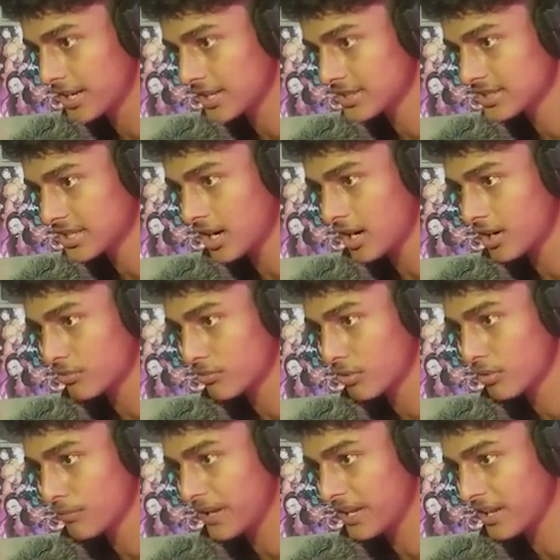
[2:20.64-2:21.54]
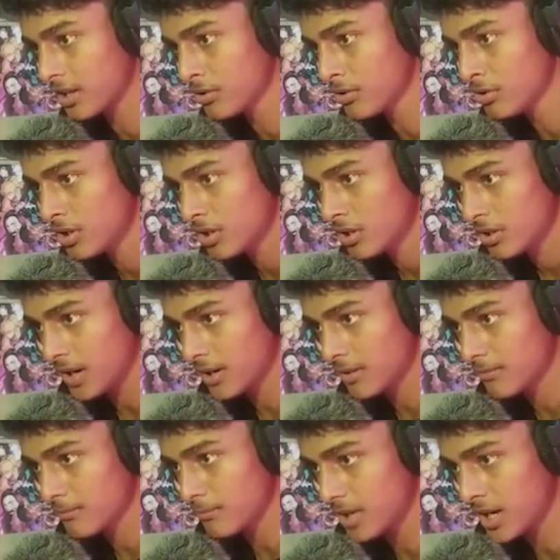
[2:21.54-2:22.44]
ঠিক আছে কাঠগুলো ভেঙে দাও ভাঙ
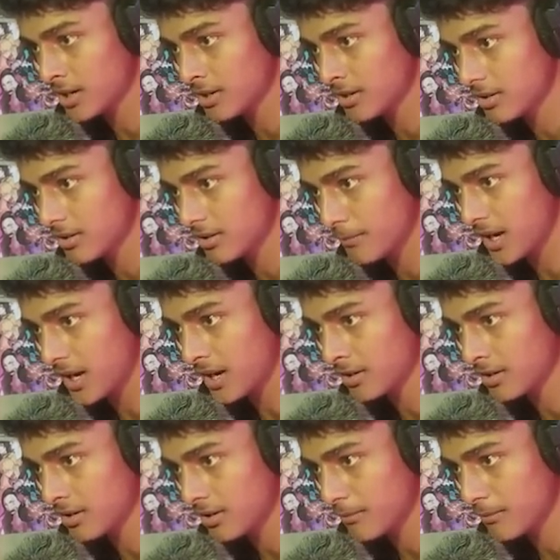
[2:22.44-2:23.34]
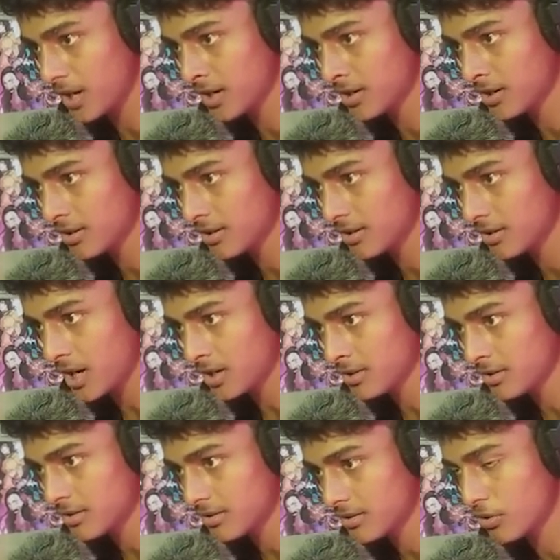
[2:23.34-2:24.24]
ভাঙ ভাঙ ভাঙ ভাঙ
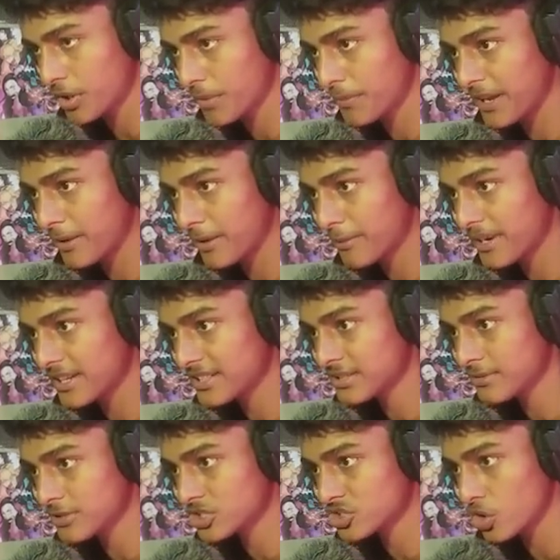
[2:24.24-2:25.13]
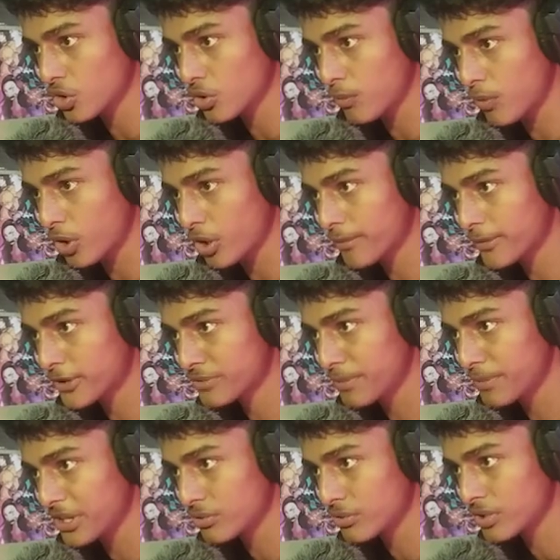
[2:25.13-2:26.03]
ওকে ভেঙে ফেলেছি এবার চলো ফটাফট
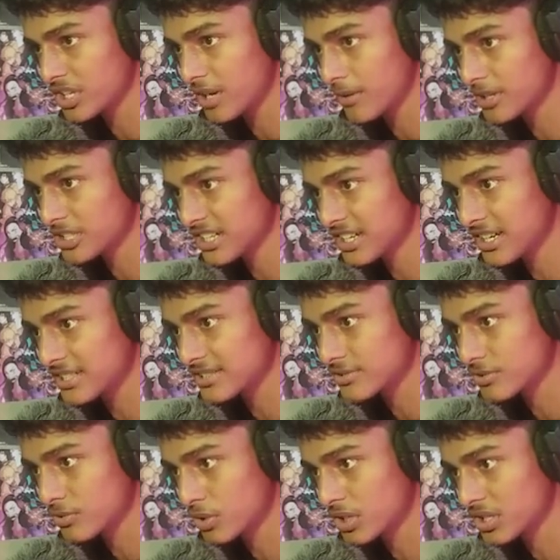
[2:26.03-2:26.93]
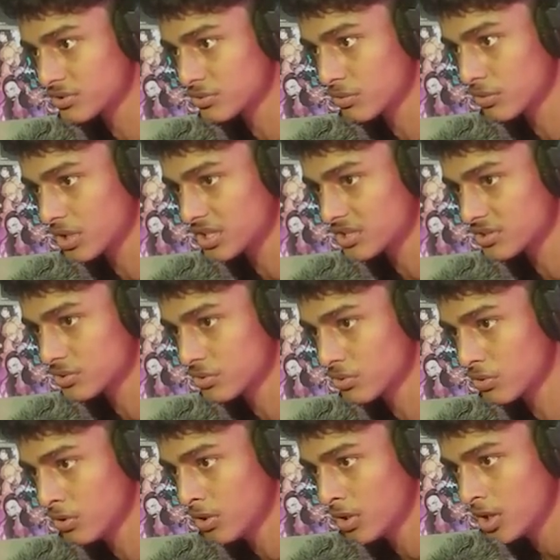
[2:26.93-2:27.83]
ভেতরে যাওয়া যাক লেসকো লেসকো
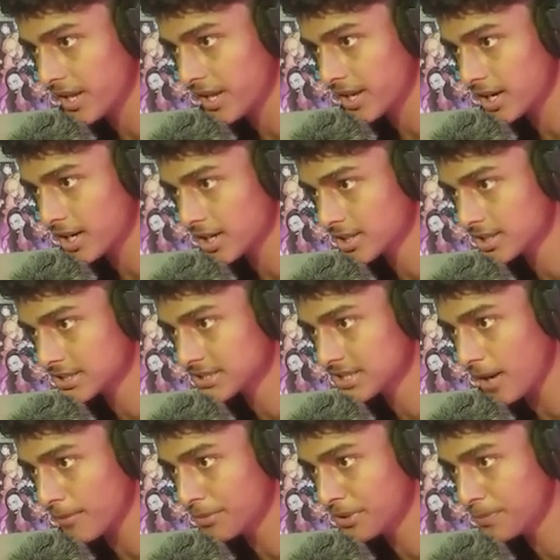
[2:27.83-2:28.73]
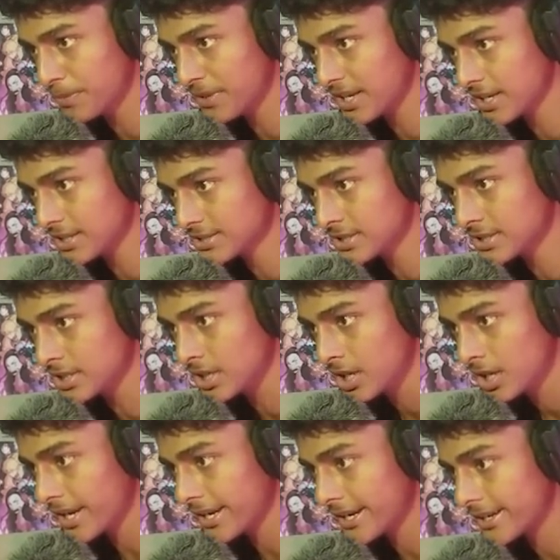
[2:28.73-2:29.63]
লেসকো ভাই এখানে একটা চাবি পেয়ে গেছি
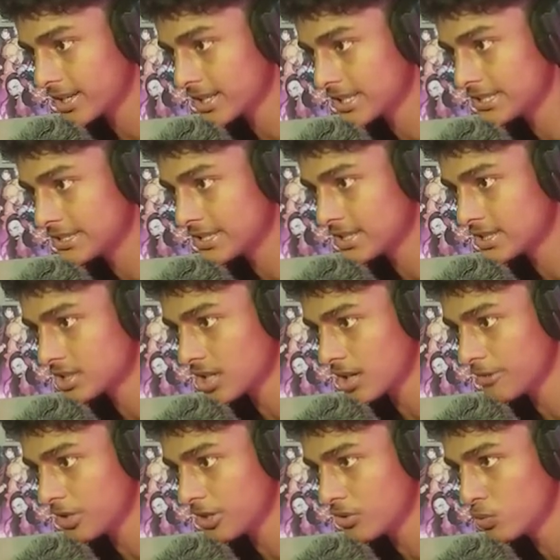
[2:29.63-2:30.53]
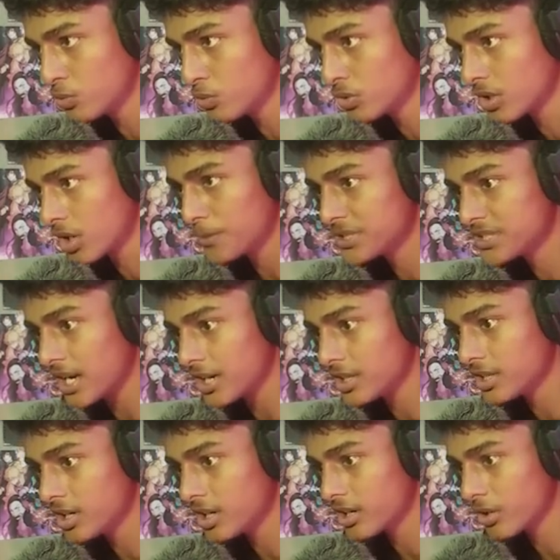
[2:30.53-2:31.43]
ভাই এটা কিসের চাবি ডুট আমি
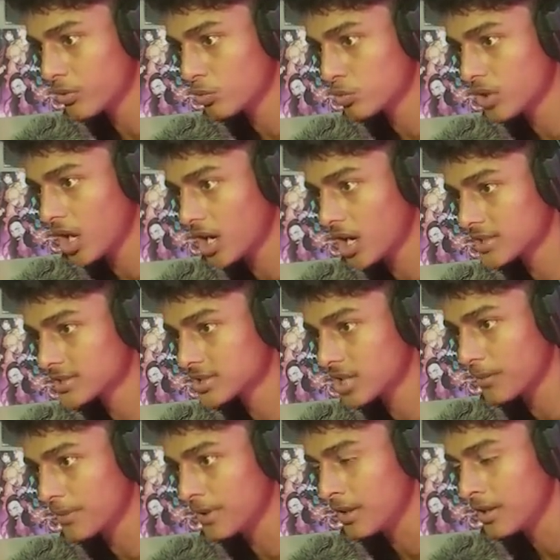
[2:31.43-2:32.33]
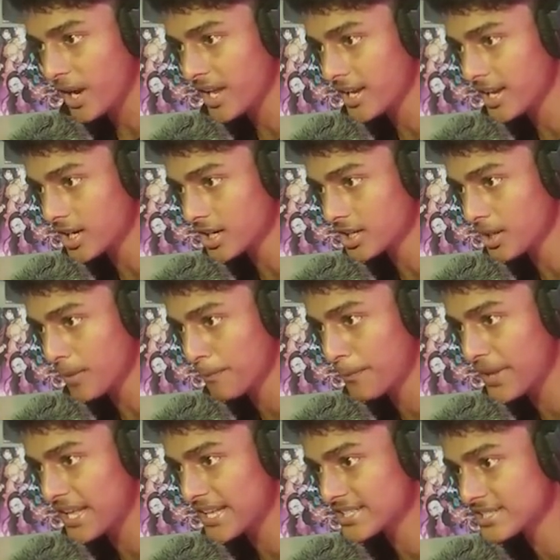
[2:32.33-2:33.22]
জানি না এটা কোথাকার চাবি ভাই এখানে একটা
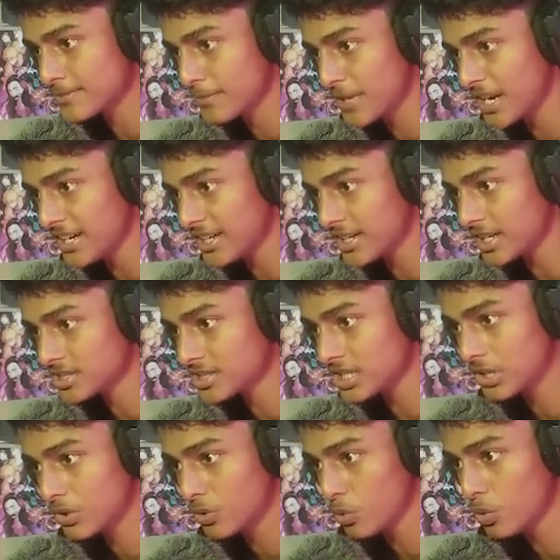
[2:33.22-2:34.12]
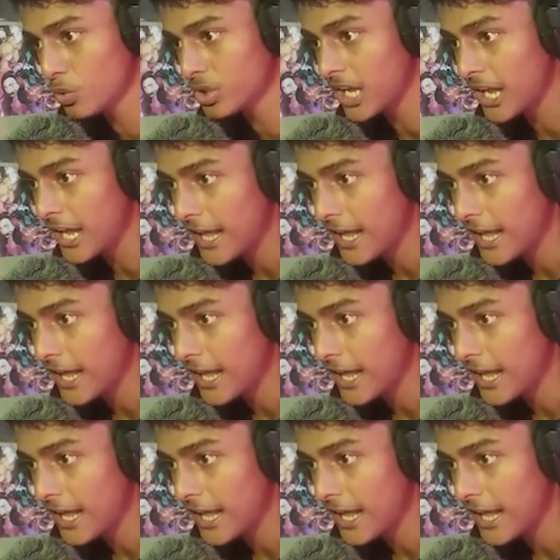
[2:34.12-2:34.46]
বেসমেন্ট আছে ডুট